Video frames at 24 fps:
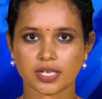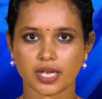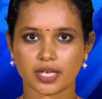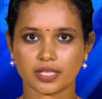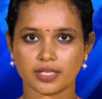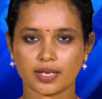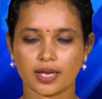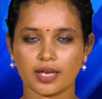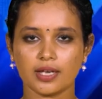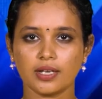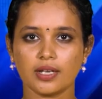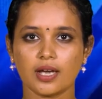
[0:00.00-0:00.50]

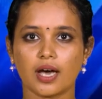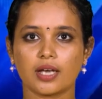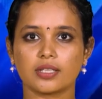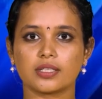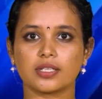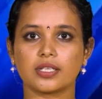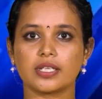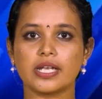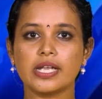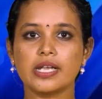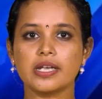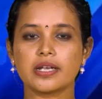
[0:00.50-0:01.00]
செய்தால்
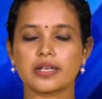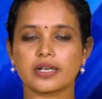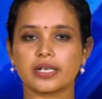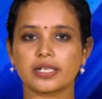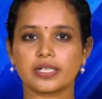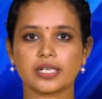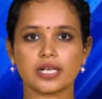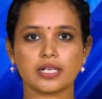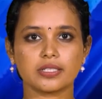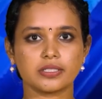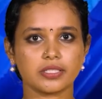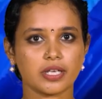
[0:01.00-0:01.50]
அது நில்
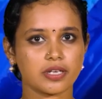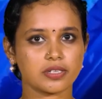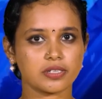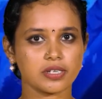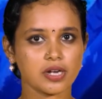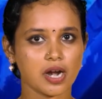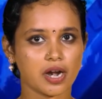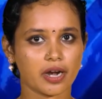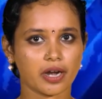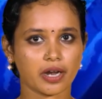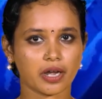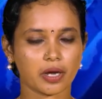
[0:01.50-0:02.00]
ரிட்டர்ன் என்று
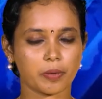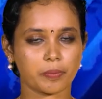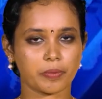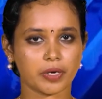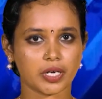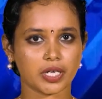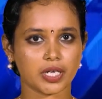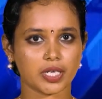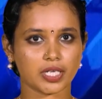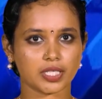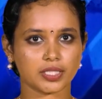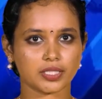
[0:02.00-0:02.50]

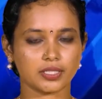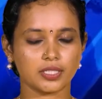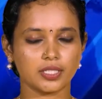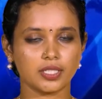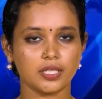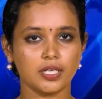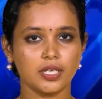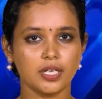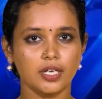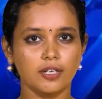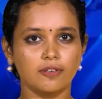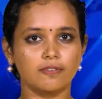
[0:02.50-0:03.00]
அழைக்கப்படுகிறது
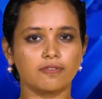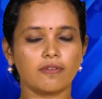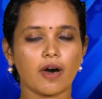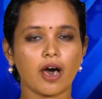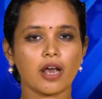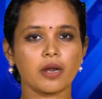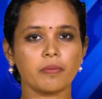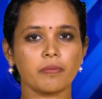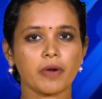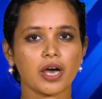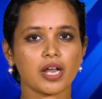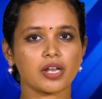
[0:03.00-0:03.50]

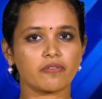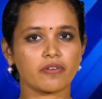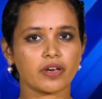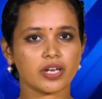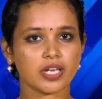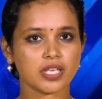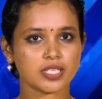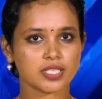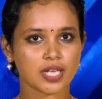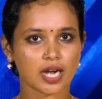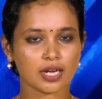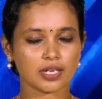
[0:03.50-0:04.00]
வருமான
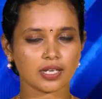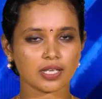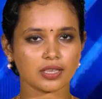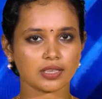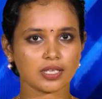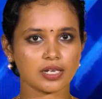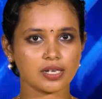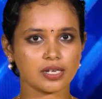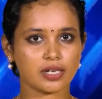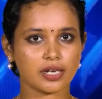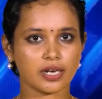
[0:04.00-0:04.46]
வரி சட்டத்தின்